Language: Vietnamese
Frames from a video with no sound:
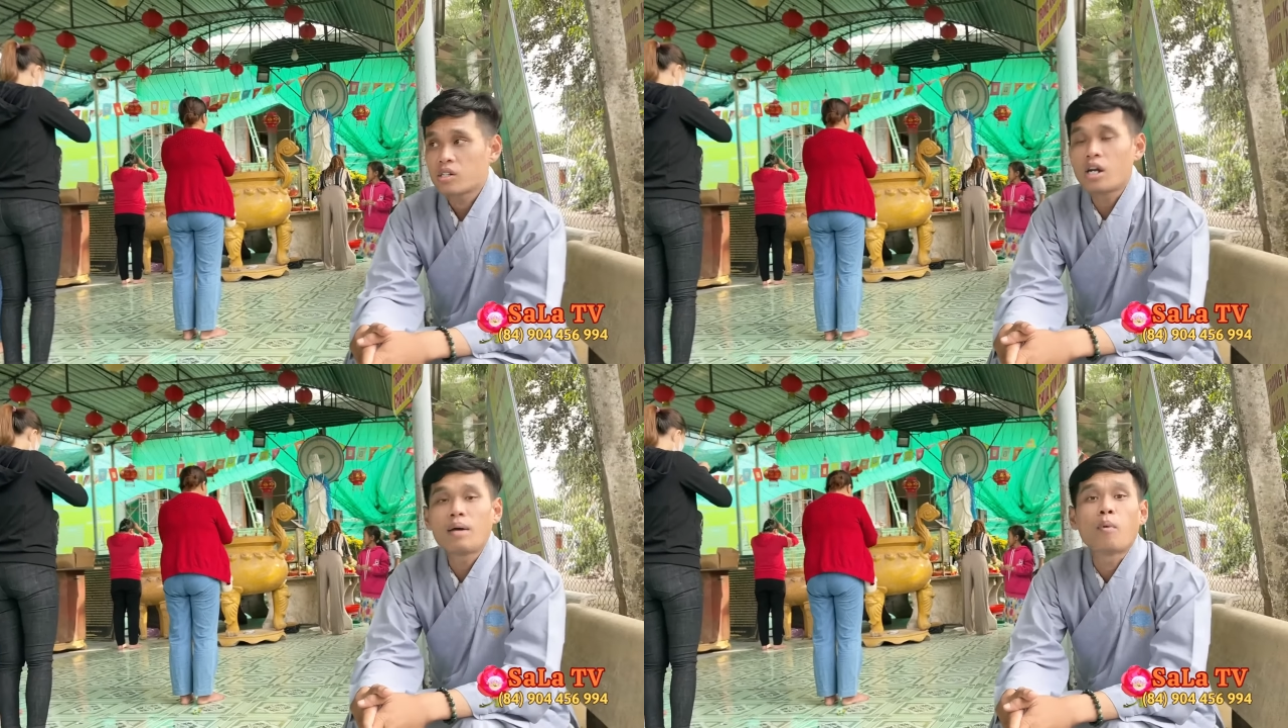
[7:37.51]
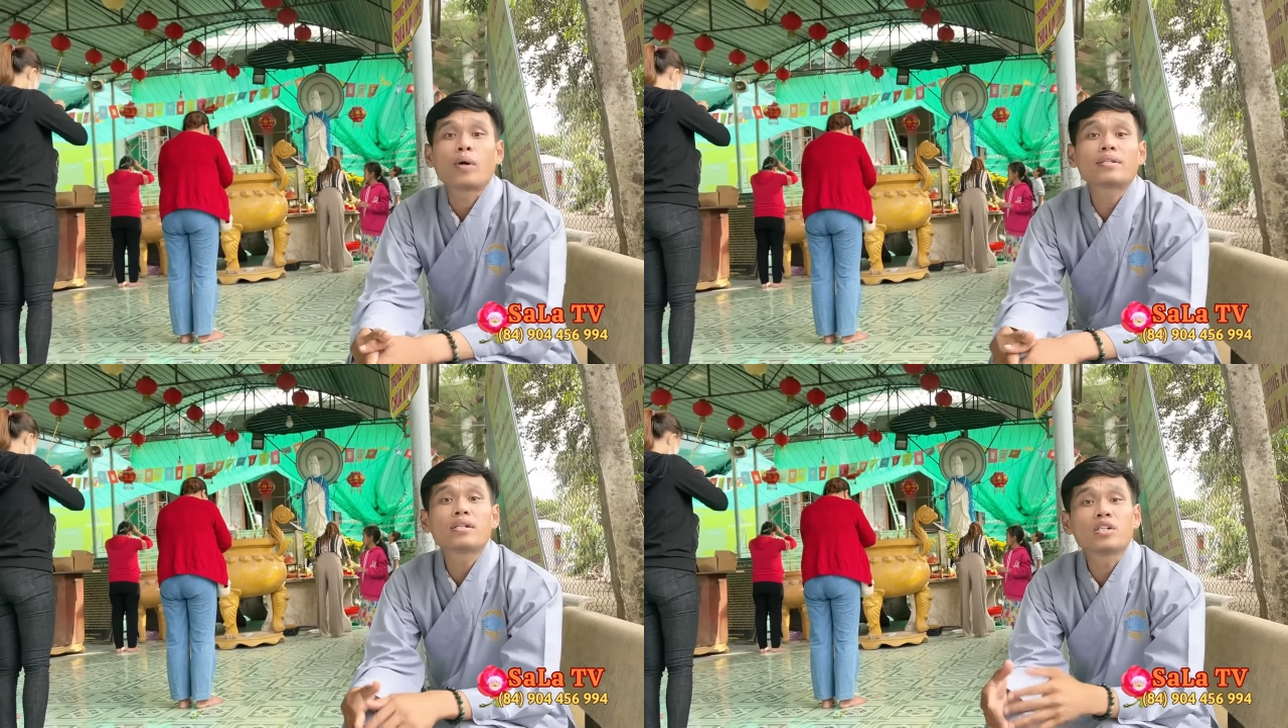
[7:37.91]
Đó là một
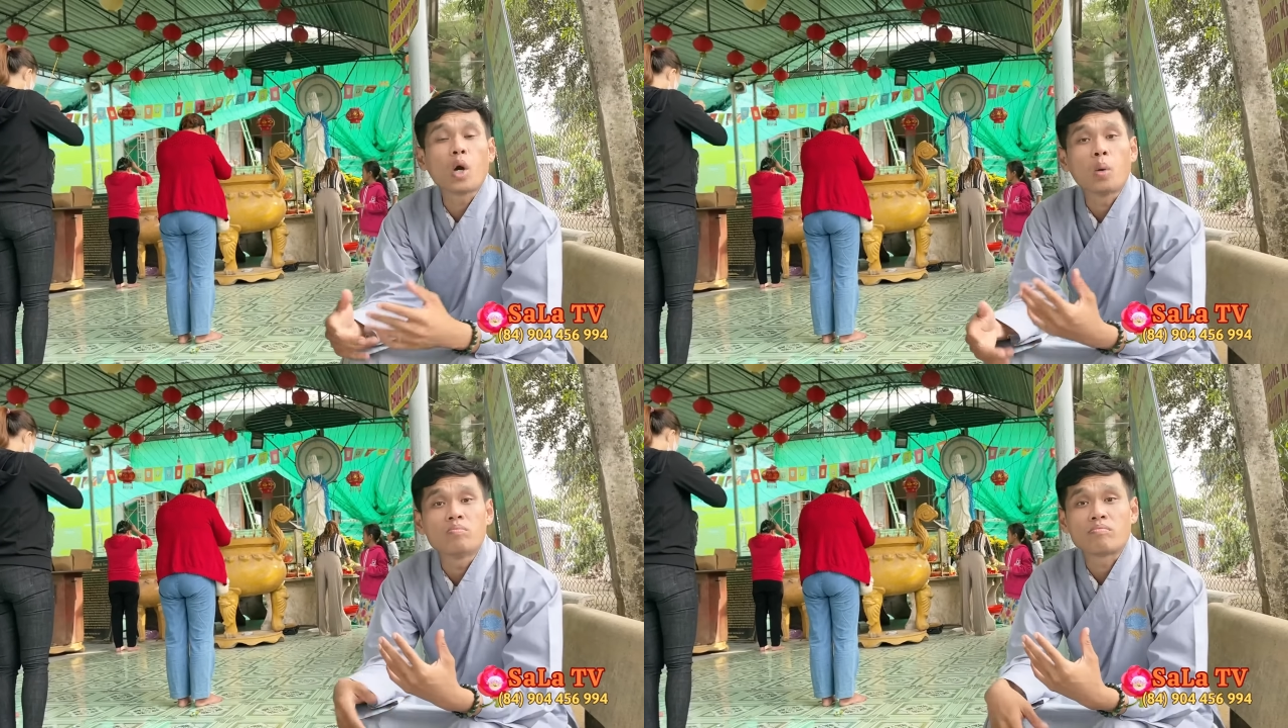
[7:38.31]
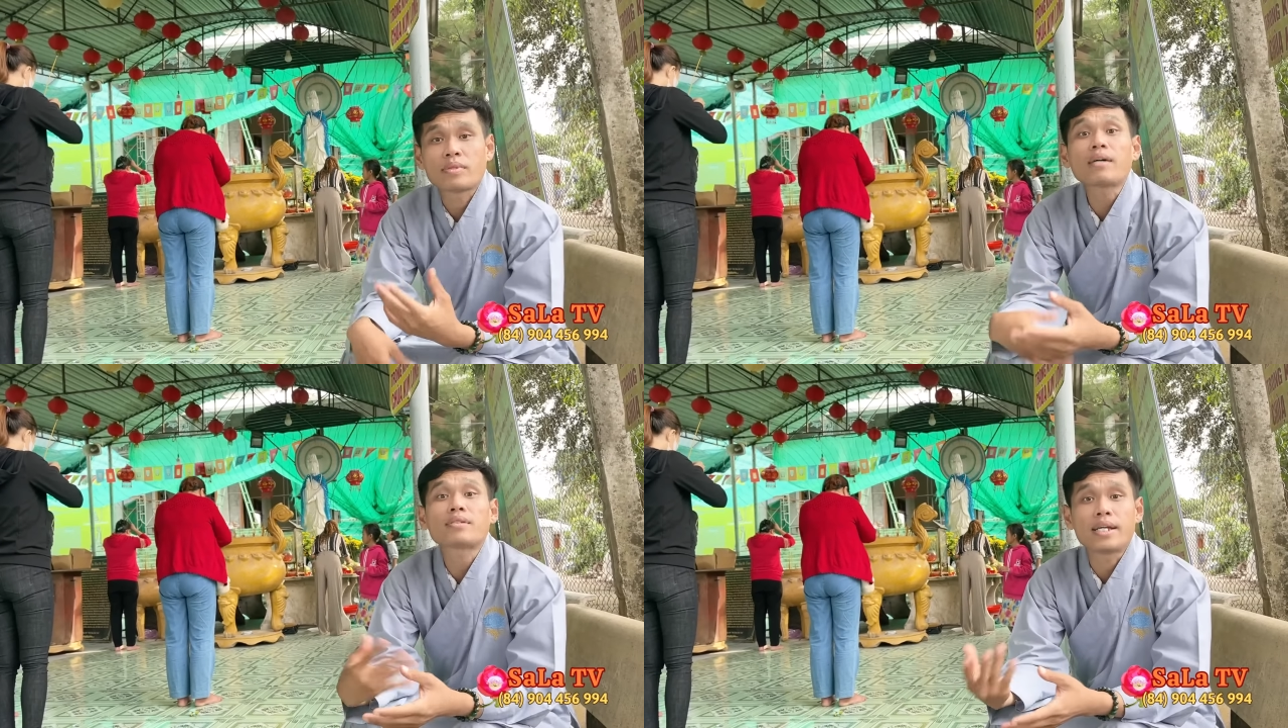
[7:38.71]
cái tin đồn
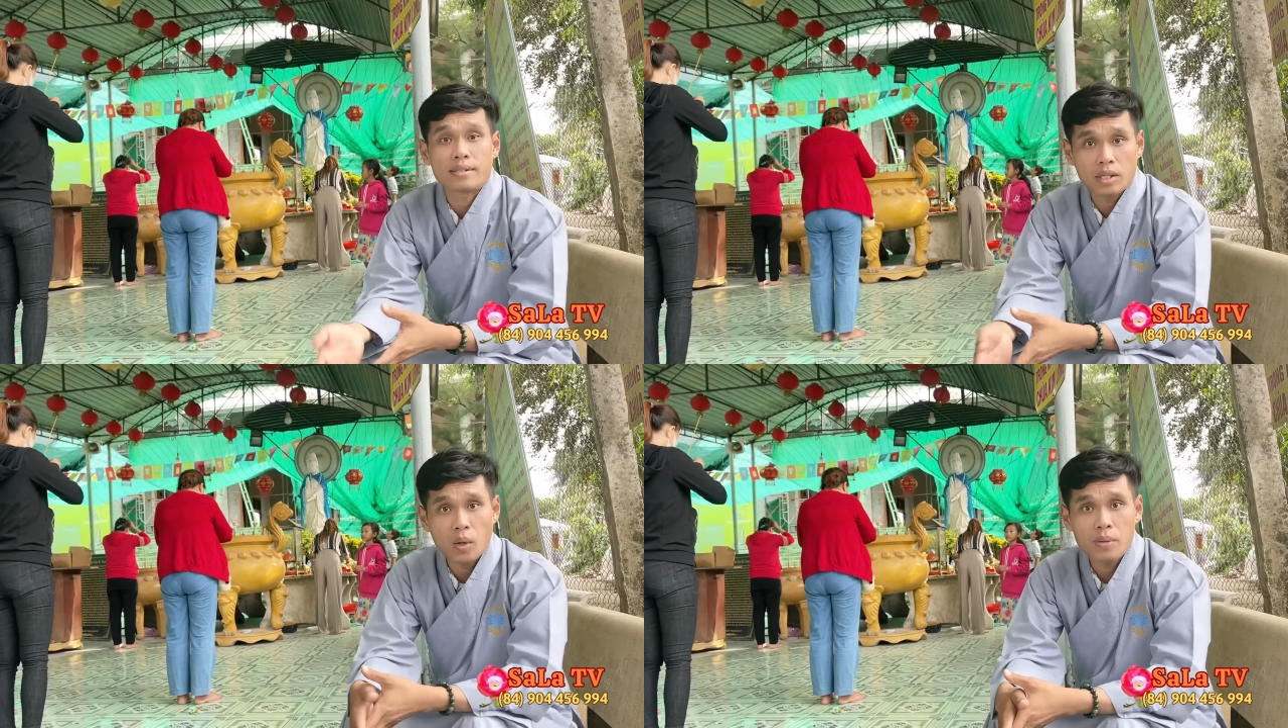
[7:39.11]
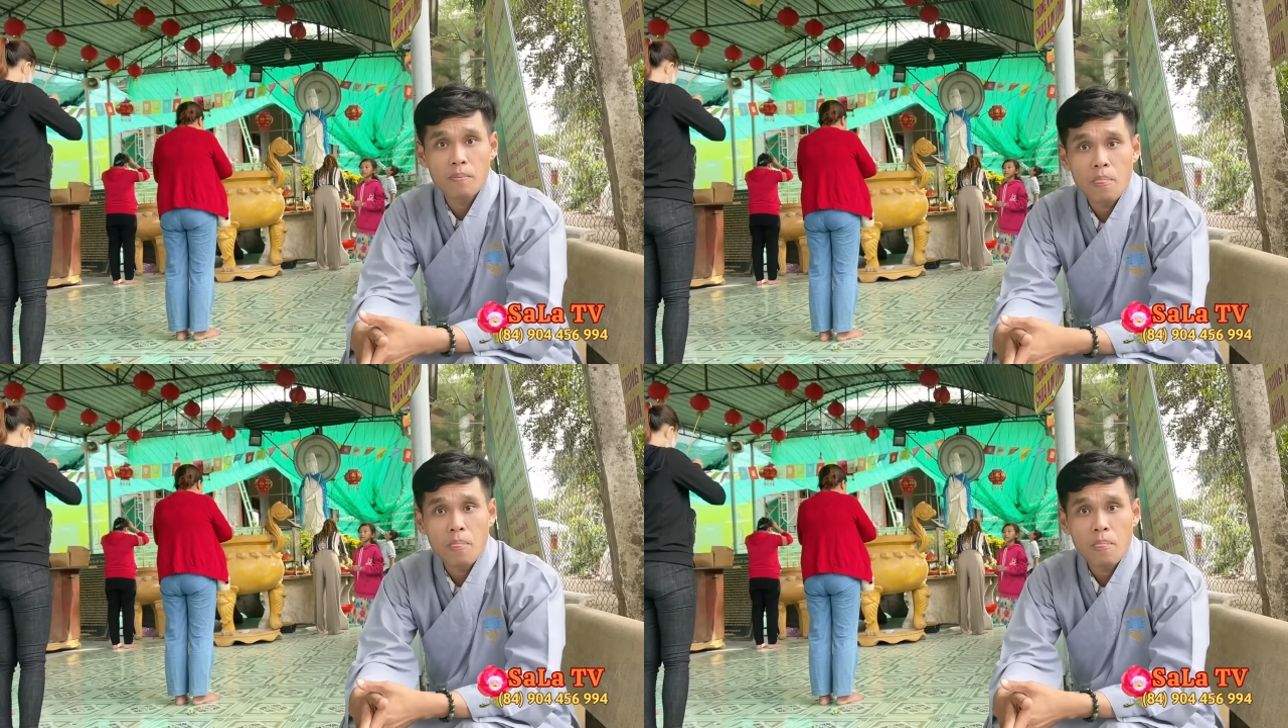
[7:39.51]
thất thiệt thôi.